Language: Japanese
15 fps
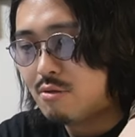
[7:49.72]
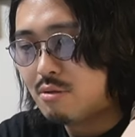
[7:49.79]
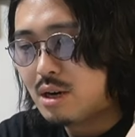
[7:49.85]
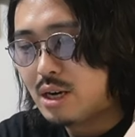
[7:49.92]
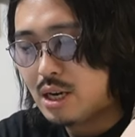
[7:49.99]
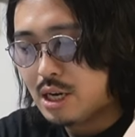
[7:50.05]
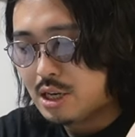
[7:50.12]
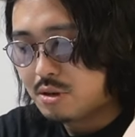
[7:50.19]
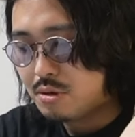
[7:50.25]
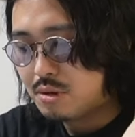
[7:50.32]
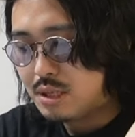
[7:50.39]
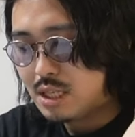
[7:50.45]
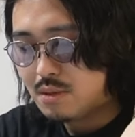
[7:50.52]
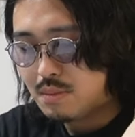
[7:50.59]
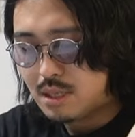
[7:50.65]
我が家に
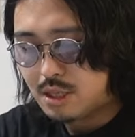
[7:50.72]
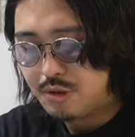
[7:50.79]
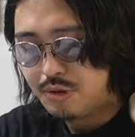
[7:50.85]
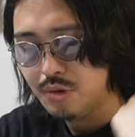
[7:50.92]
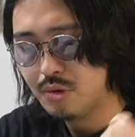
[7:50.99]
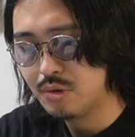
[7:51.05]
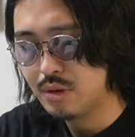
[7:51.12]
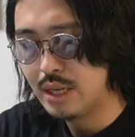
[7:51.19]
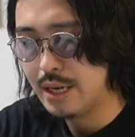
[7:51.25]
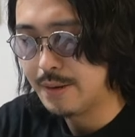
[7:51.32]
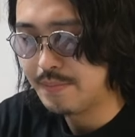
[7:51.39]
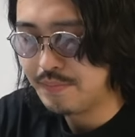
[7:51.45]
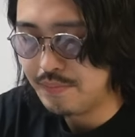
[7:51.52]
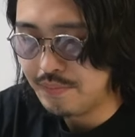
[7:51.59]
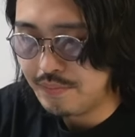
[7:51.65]
届いてしまったということで
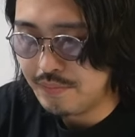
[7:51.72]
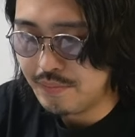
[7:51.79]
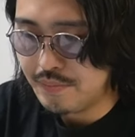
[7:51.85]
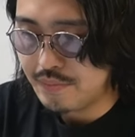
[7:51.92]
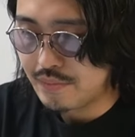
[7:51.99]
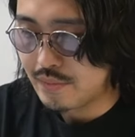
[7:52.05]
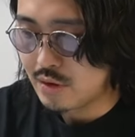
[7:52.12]
うん